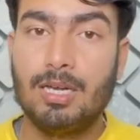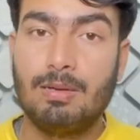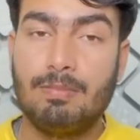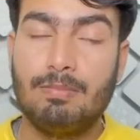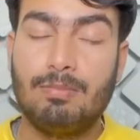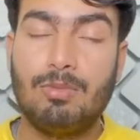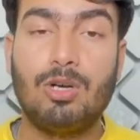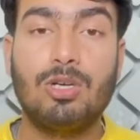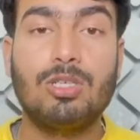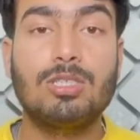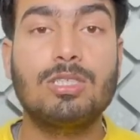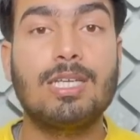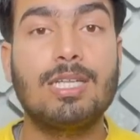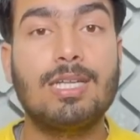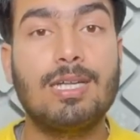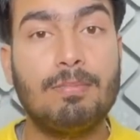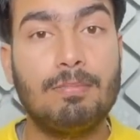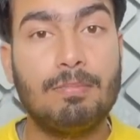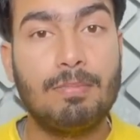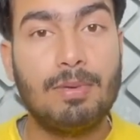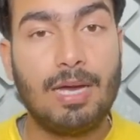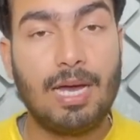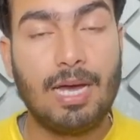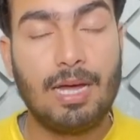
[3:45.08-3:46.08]
बहुत ज़्यादा
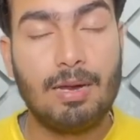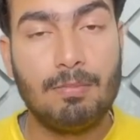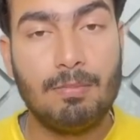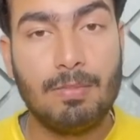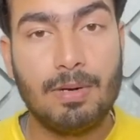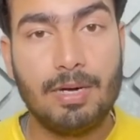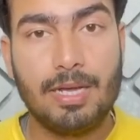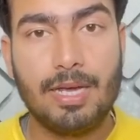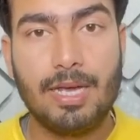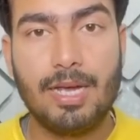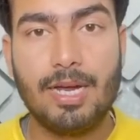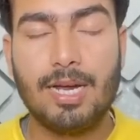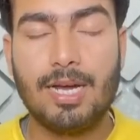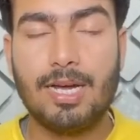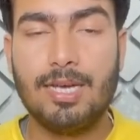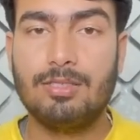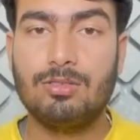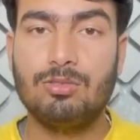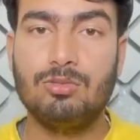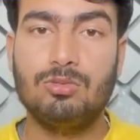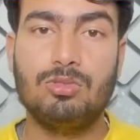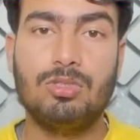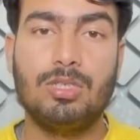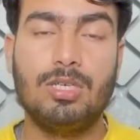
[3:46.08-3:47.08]
प्यार बढ़ेगा एक
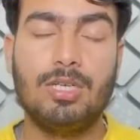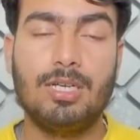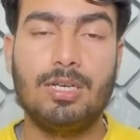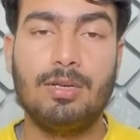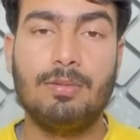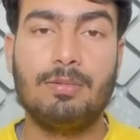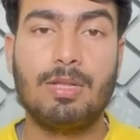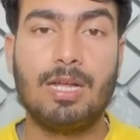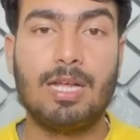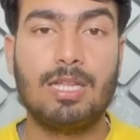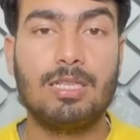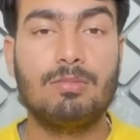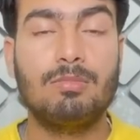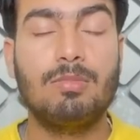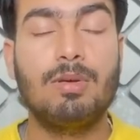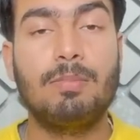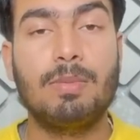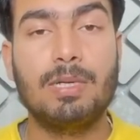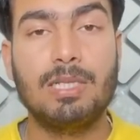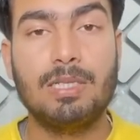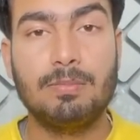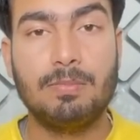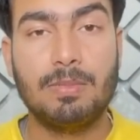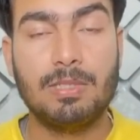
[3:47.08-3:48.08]
दूसरे के साथ में
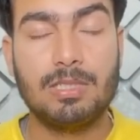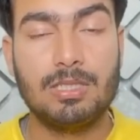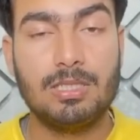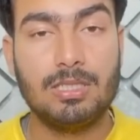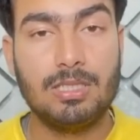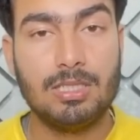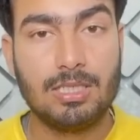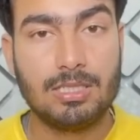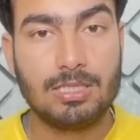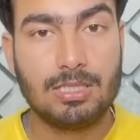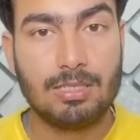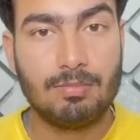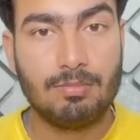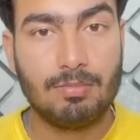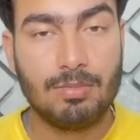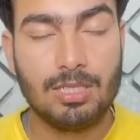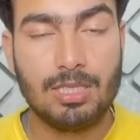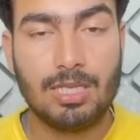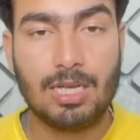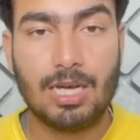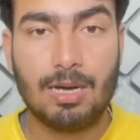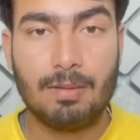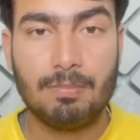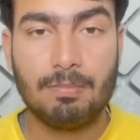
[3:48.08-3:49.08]
पति पत्नी का
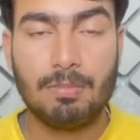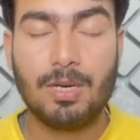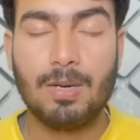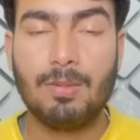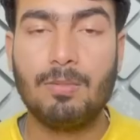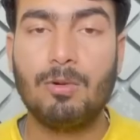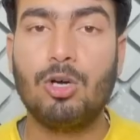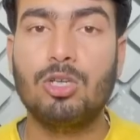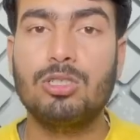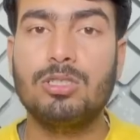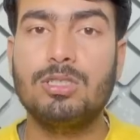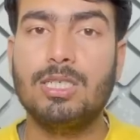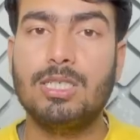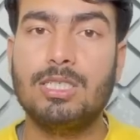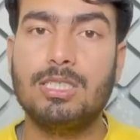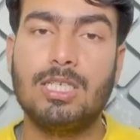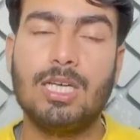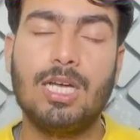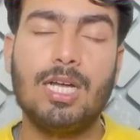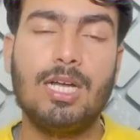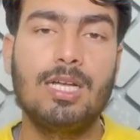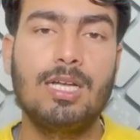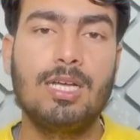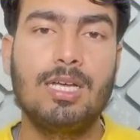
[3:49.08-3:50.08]
संबंध आपका बहुत ही
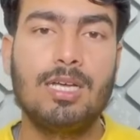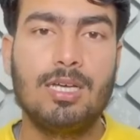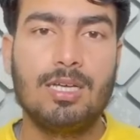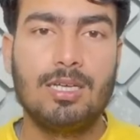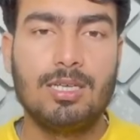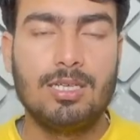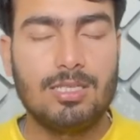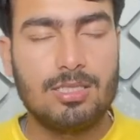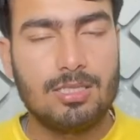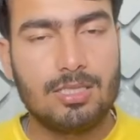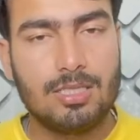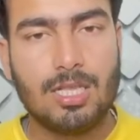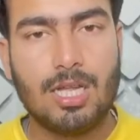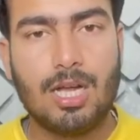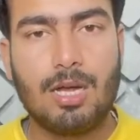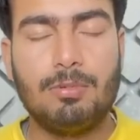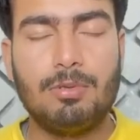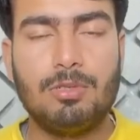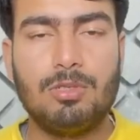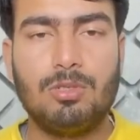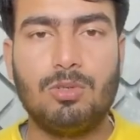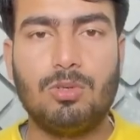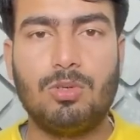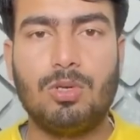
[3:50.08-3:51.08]
अच्छा
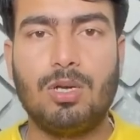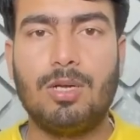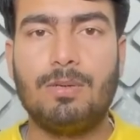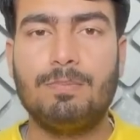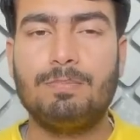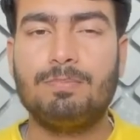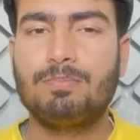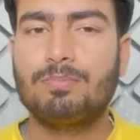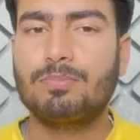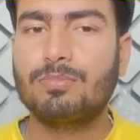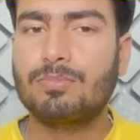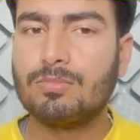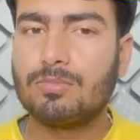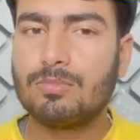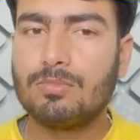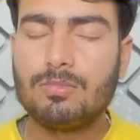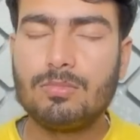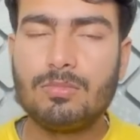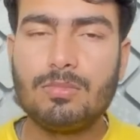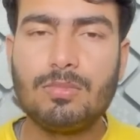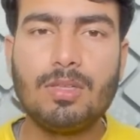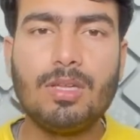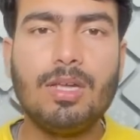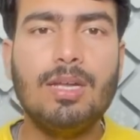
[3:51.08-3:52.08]
स्थापित होगा
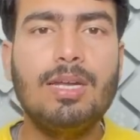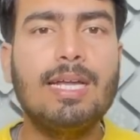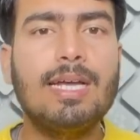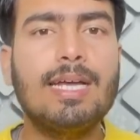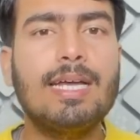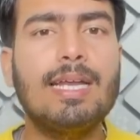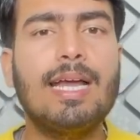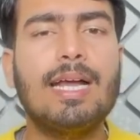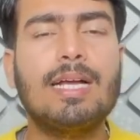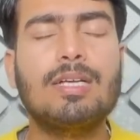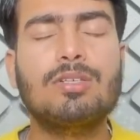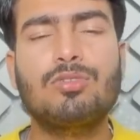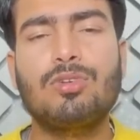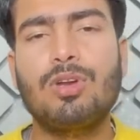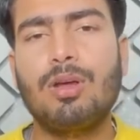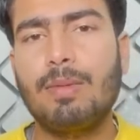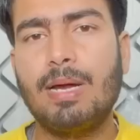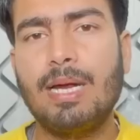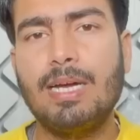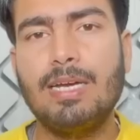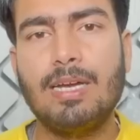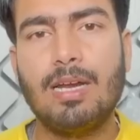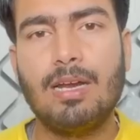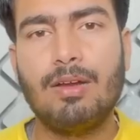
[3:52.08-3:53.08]
लेकिन एक्स्ट्रा
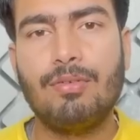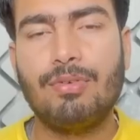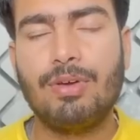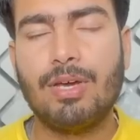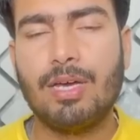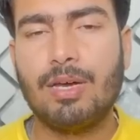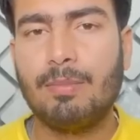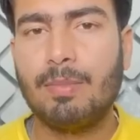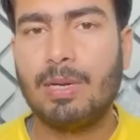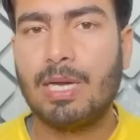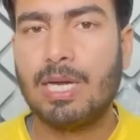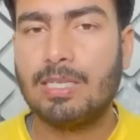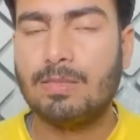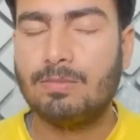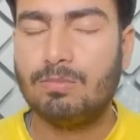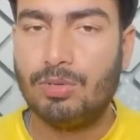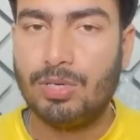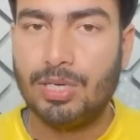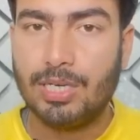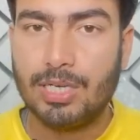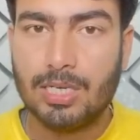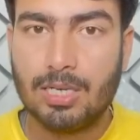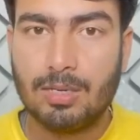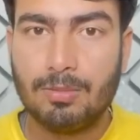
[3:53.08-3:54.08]
मैरिटल अफेयर में आज
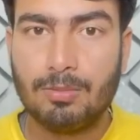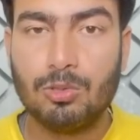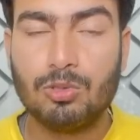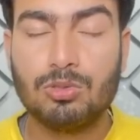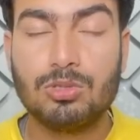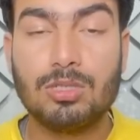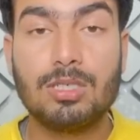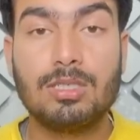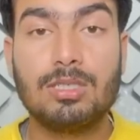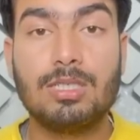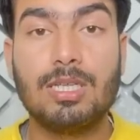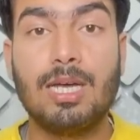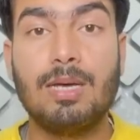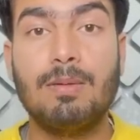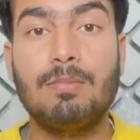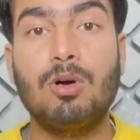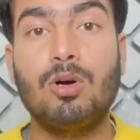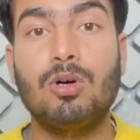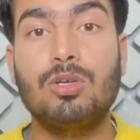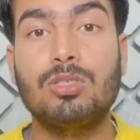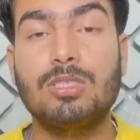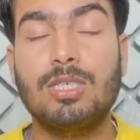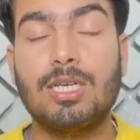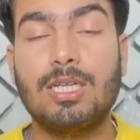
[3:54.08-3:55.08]
ब्रेकअप हो सकता है
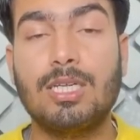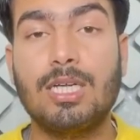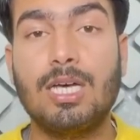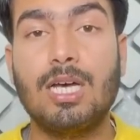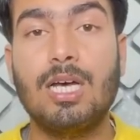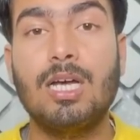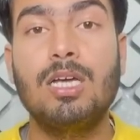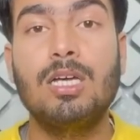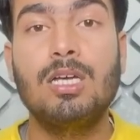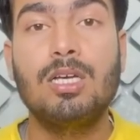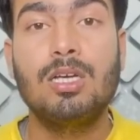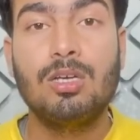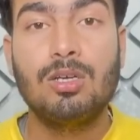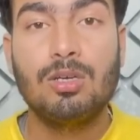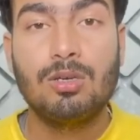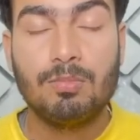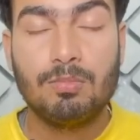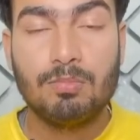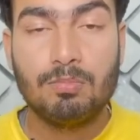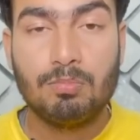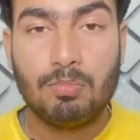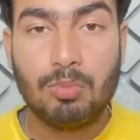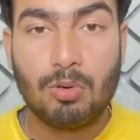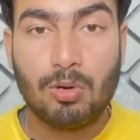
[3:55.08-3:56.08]
बहुत ज़्यादा
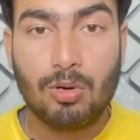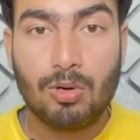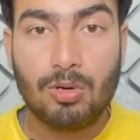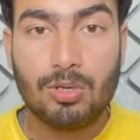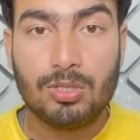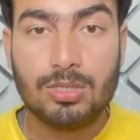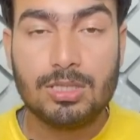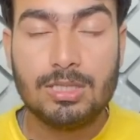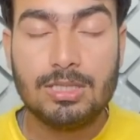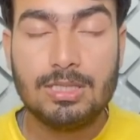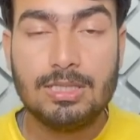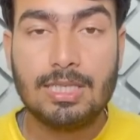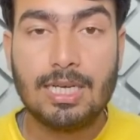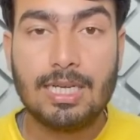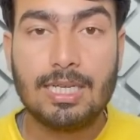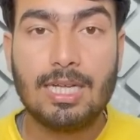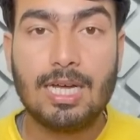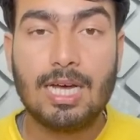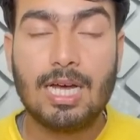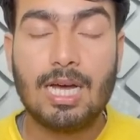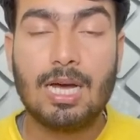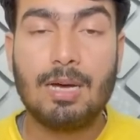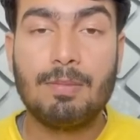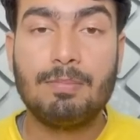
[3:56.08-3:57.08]
बहुत ही ज़्यादा
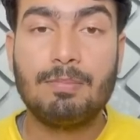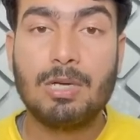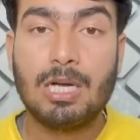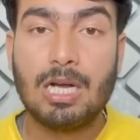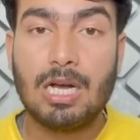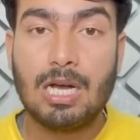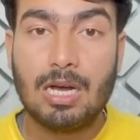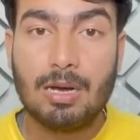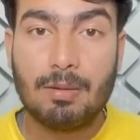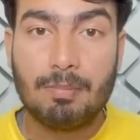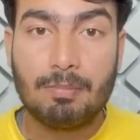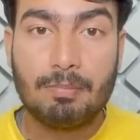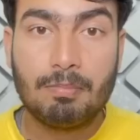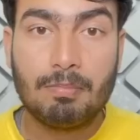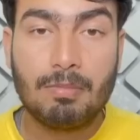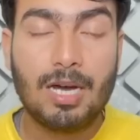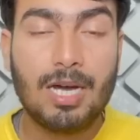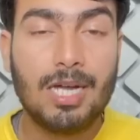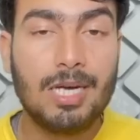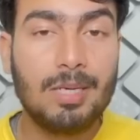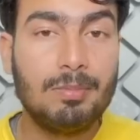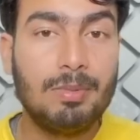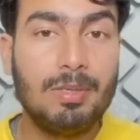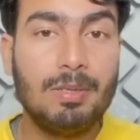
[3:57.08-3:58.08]
आपका
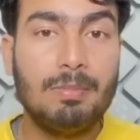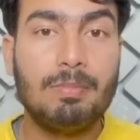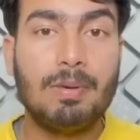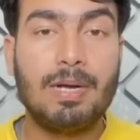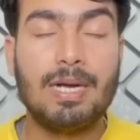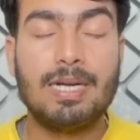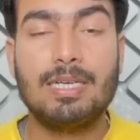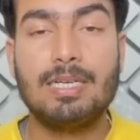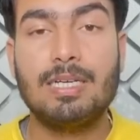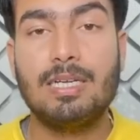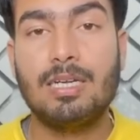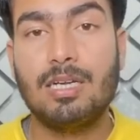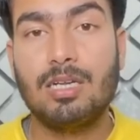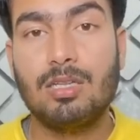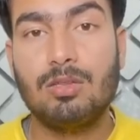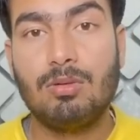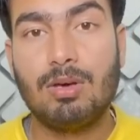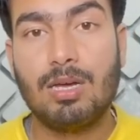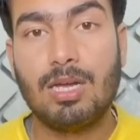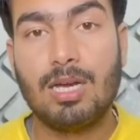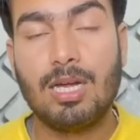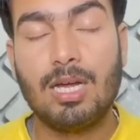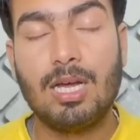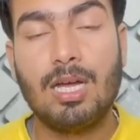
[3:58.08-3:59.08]
अपमान भी पार्टनर के
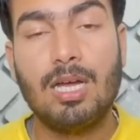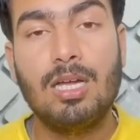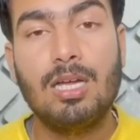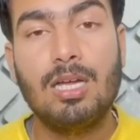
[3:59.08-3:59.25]
द्वारा